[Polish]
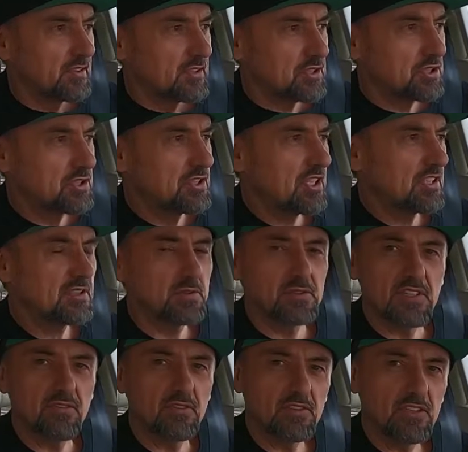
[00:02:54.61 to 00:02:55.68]
30
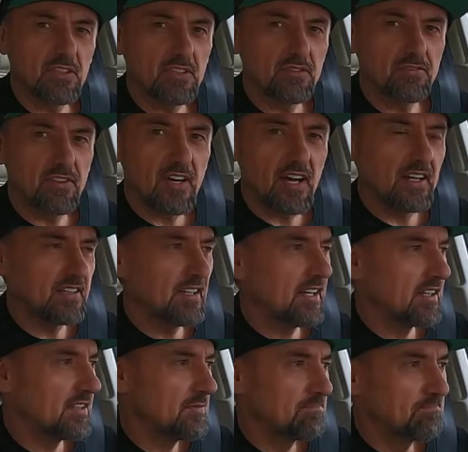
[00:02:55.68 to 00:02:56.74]
zawodników, a
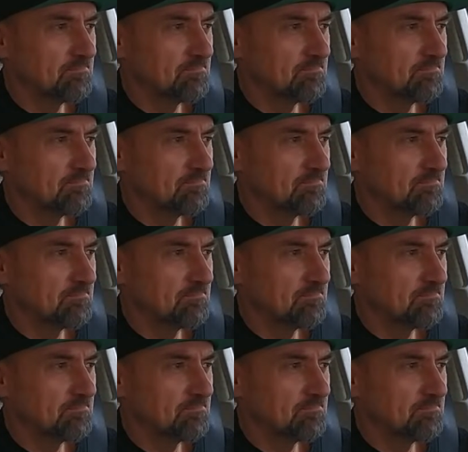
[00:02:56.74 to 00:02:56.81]
nie,